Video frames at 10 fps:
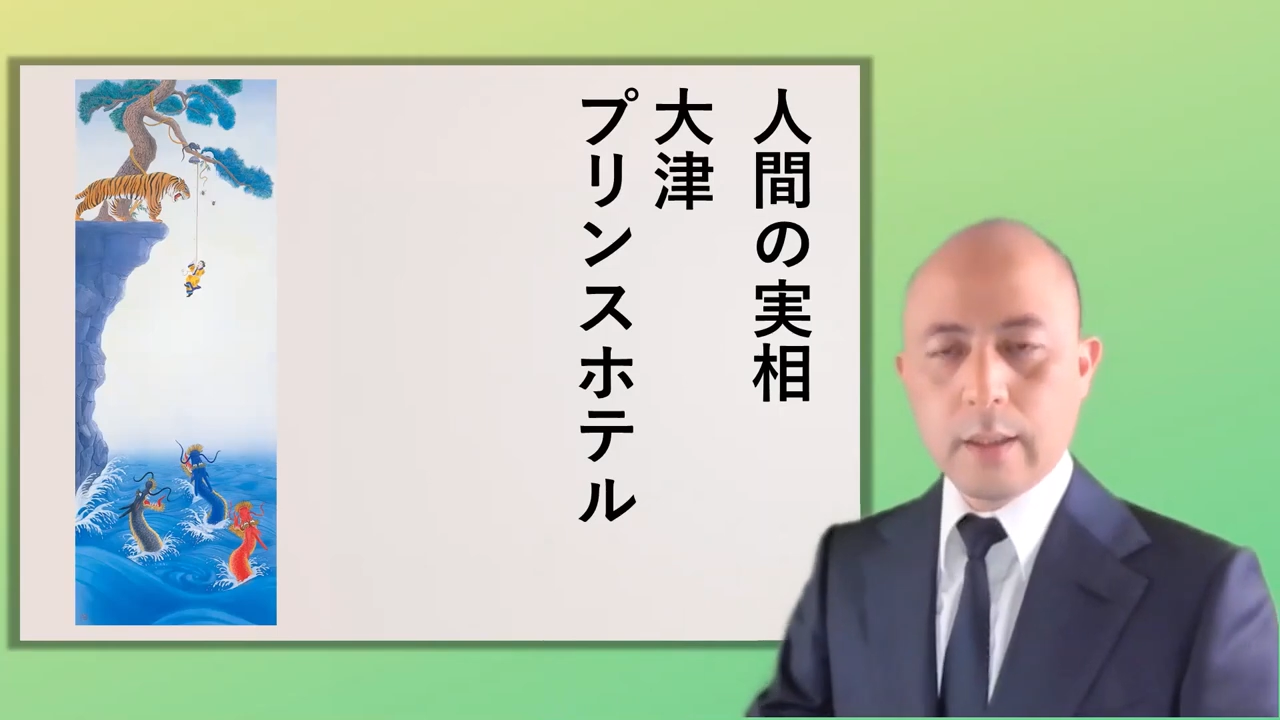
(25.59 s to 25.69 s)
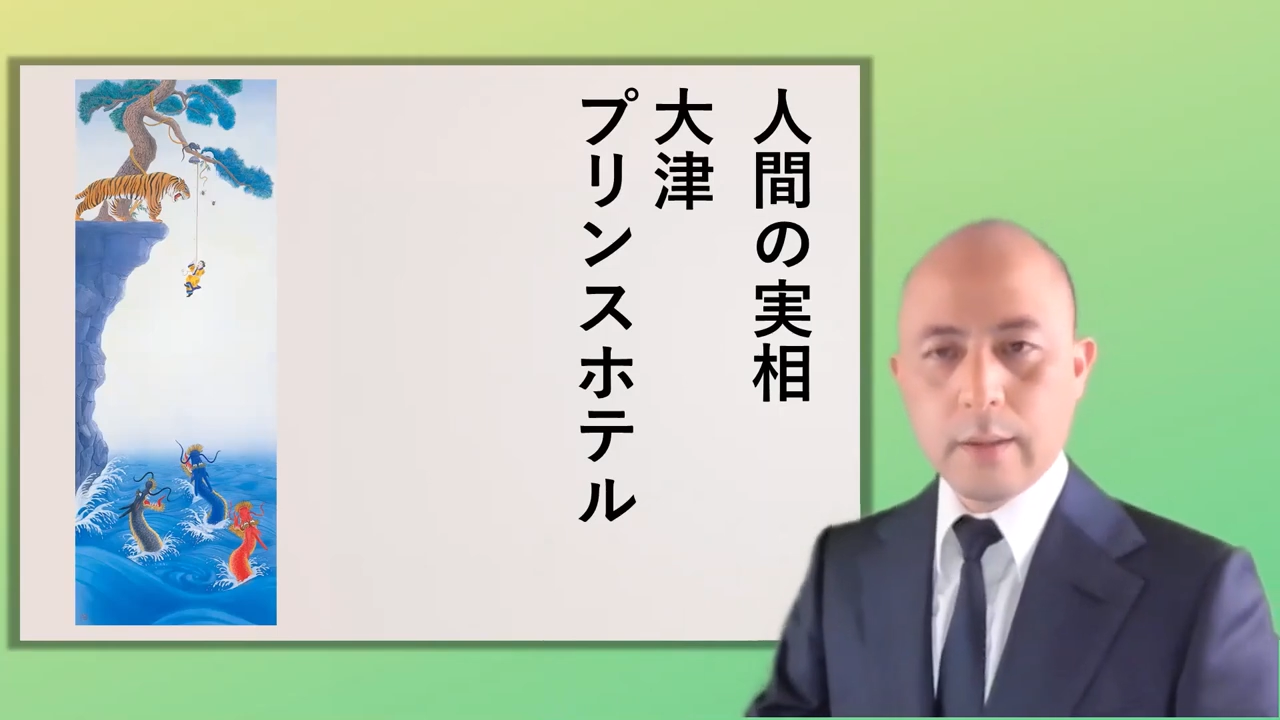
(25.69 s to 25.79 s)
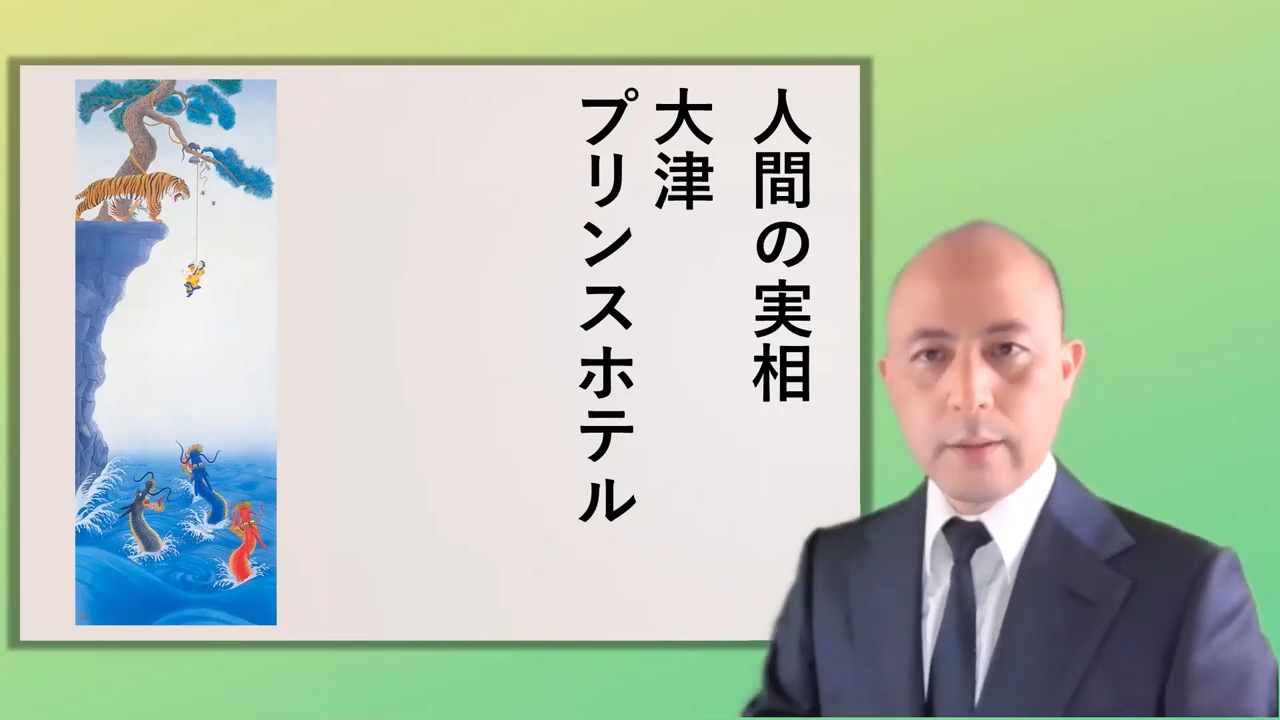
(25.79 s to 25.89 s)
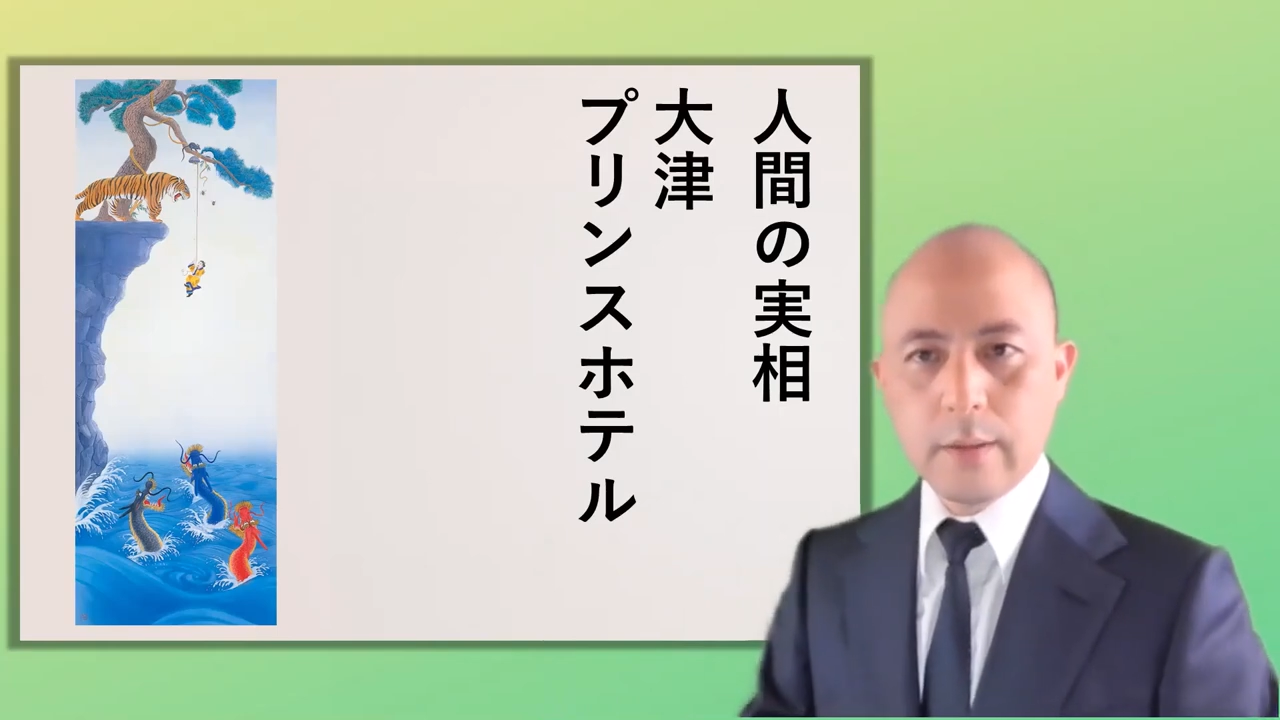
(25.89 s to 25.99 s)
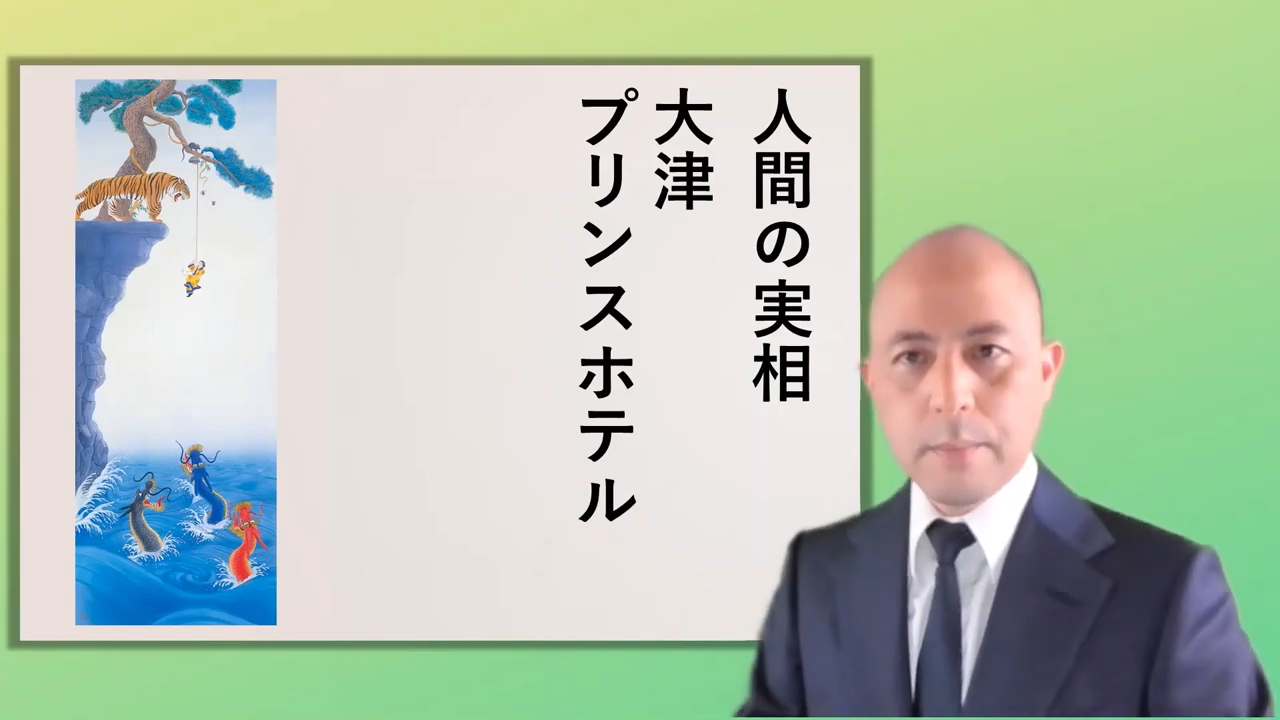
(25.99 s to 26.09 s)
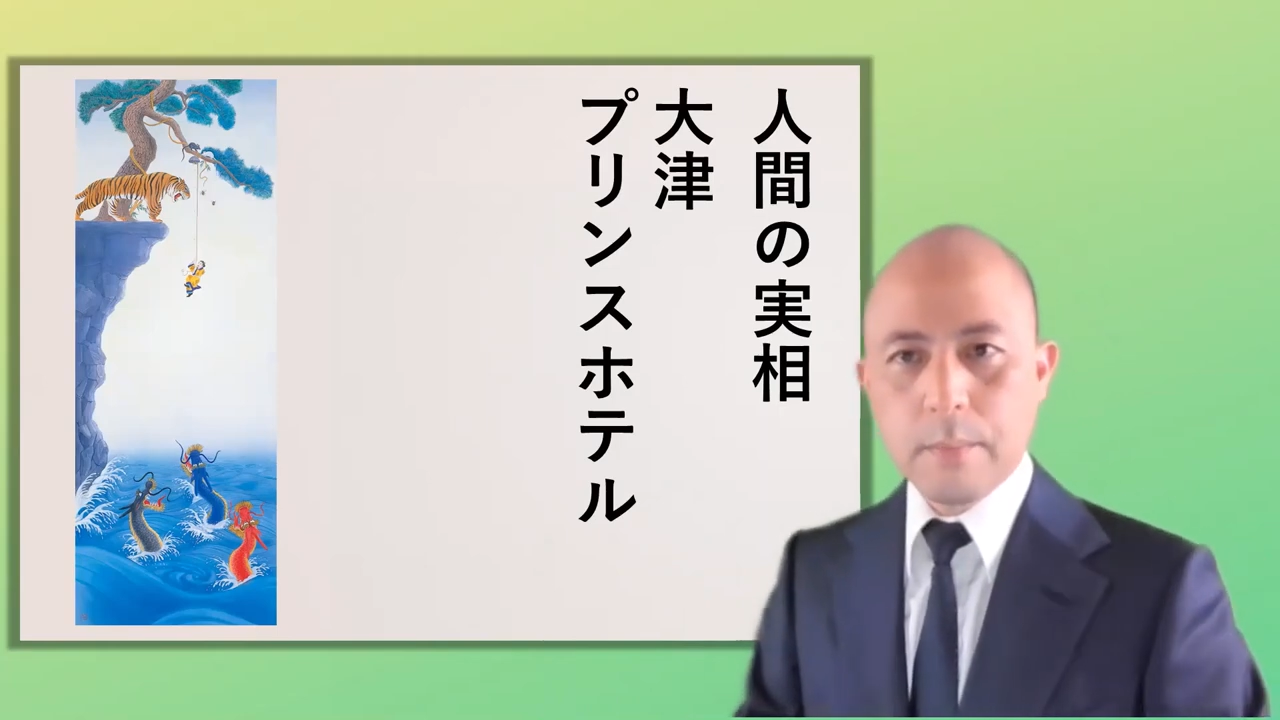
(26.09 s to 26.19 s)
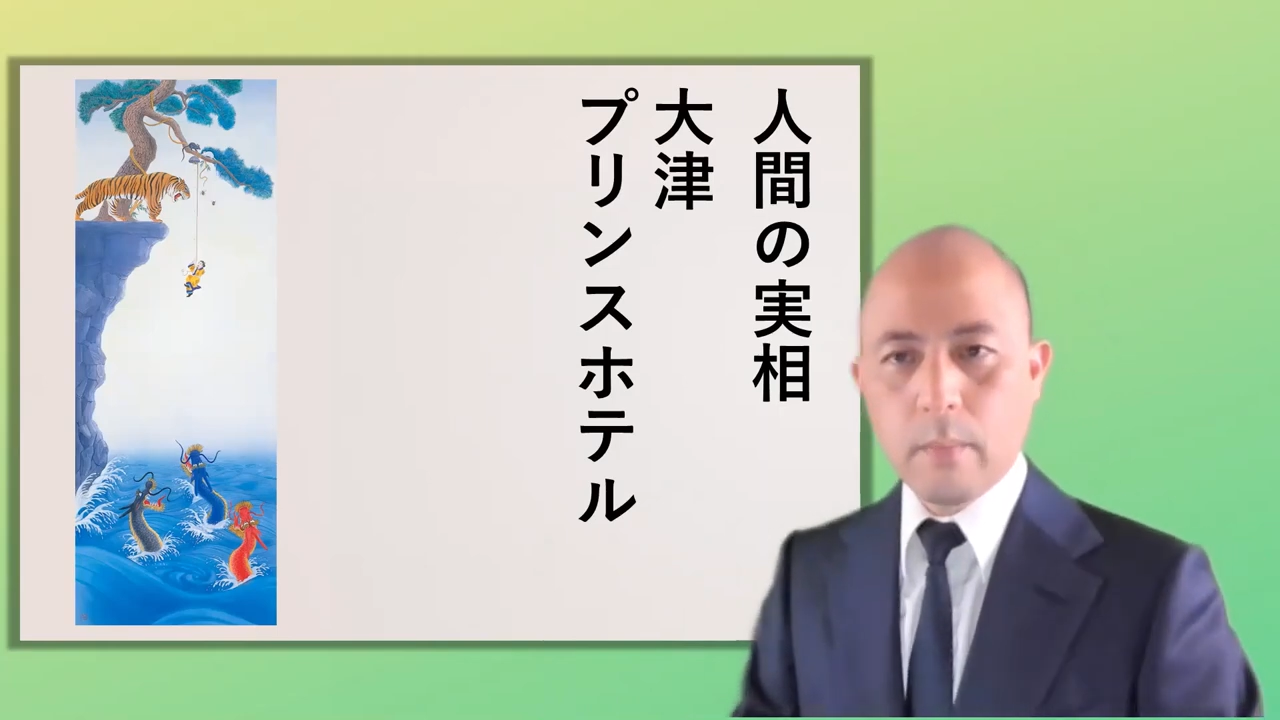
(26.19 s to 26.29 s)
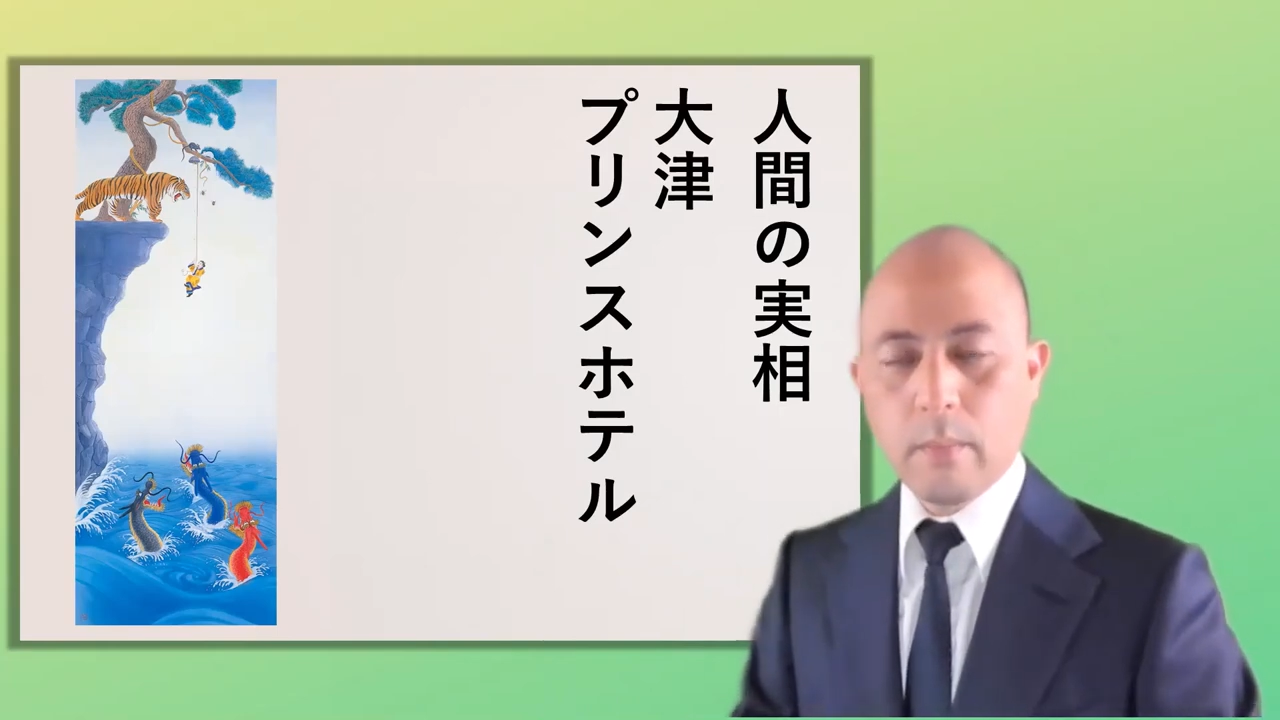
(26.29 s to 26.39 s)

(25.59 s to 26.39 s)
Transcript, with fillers: たんですね。